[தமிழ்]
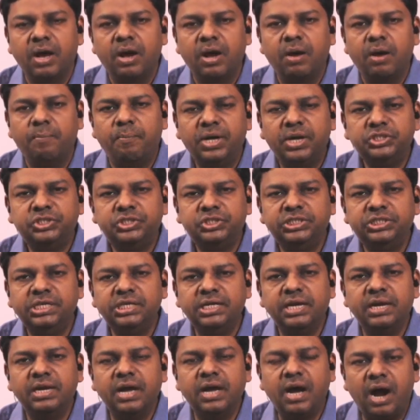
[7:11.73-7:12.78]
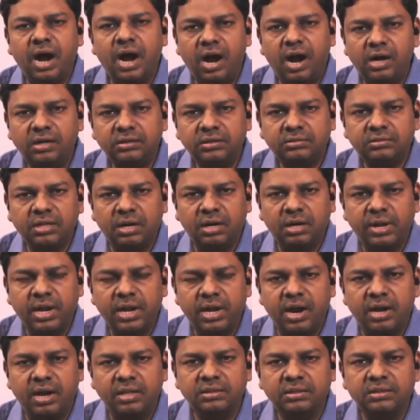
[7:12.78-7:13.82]
மனுஷீக
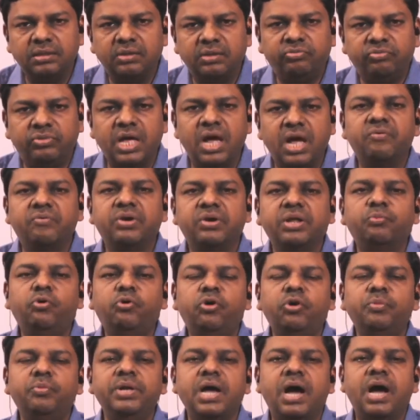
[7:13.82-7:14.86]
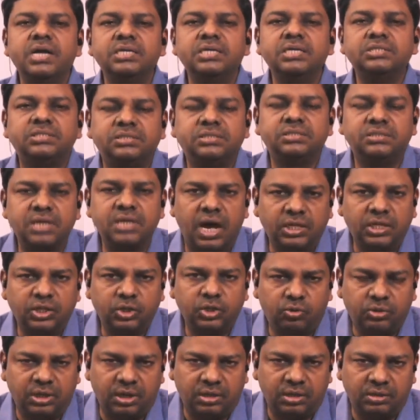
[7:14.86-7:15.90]
ஆழ்தன்மையானது தேவனை முழுமையாய் சார்ந்து
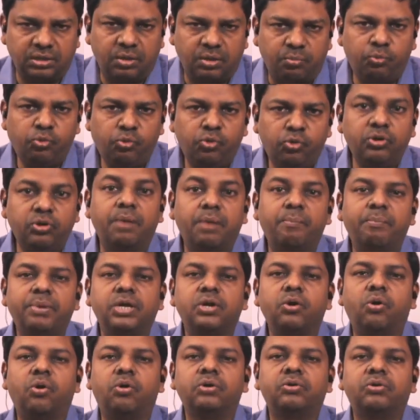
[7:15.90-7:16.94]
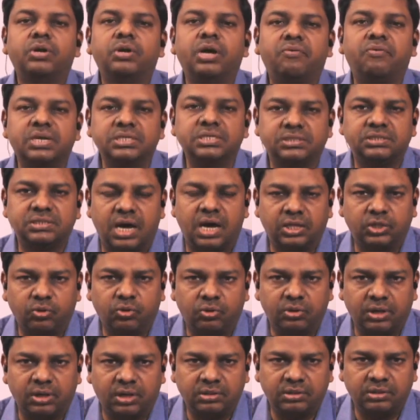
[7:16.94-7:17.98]
கொள்கிறது முழு நம்பிக்கையோடு கூட அவரை சார்ந்து
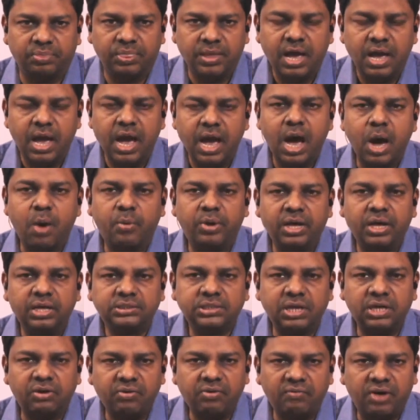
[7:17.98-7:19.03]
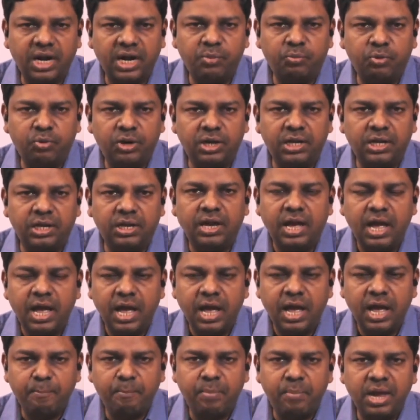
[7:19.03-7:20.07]
கொள்கிறது அவருடைய சர்வ வல்லமுள்ள
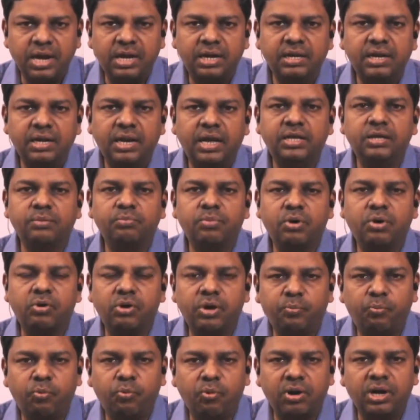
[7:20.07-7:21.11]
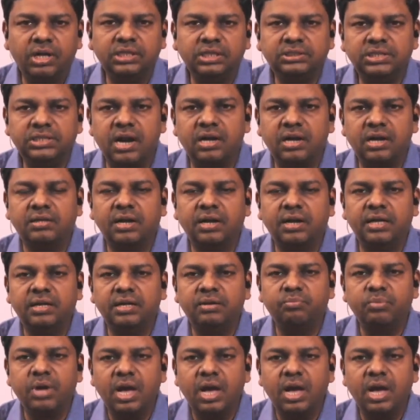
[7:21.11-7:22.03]
பலனிலேயும் அவருடைய பூர்ண ஞானத்திலேயும்